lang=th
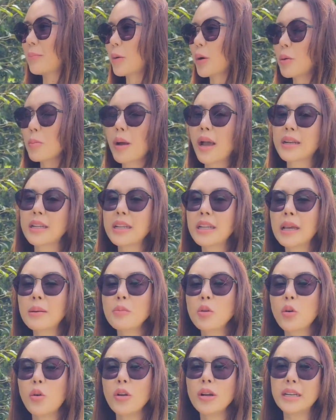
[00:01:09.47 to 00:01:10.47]
ในปริมาณที่เข้
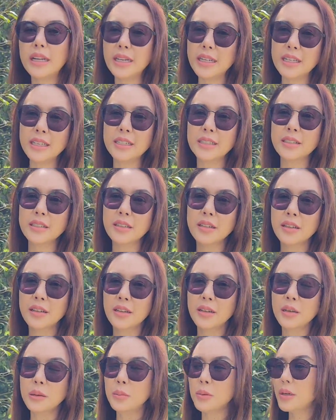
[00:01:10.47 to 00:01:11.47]
มข้นนิดนึง
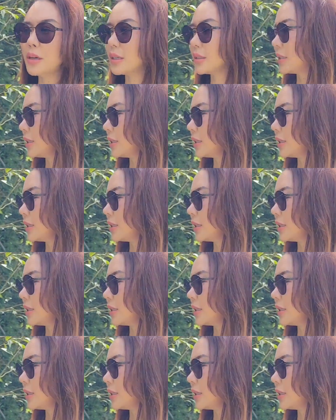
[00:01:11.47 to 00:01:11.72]
เพื่อ